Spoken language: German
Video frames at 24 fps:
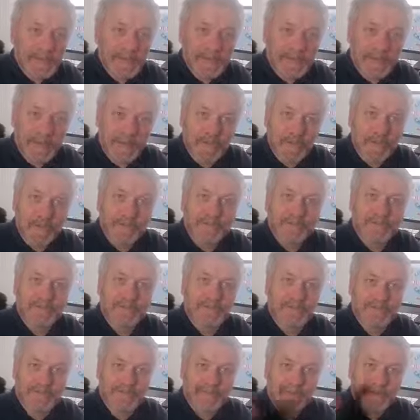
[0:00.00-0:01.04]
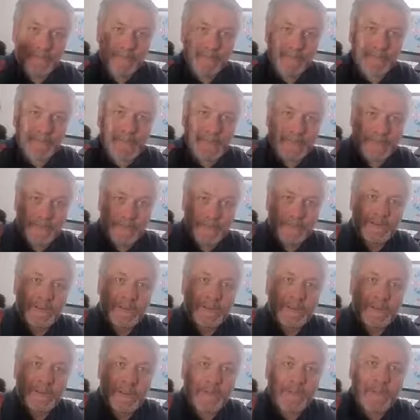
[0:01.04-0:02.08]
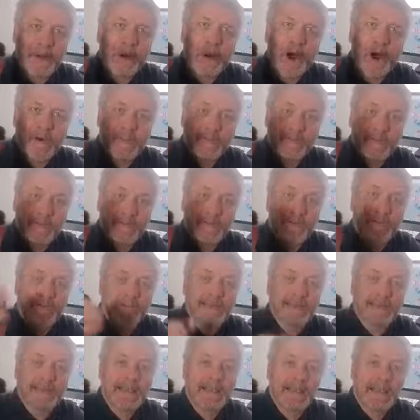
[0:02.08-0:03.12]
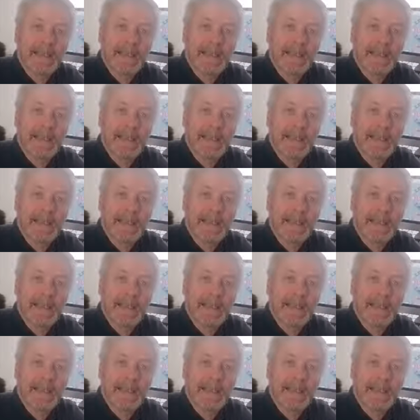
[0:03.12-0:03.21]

zu transportieren, aber auch aufzubewahren.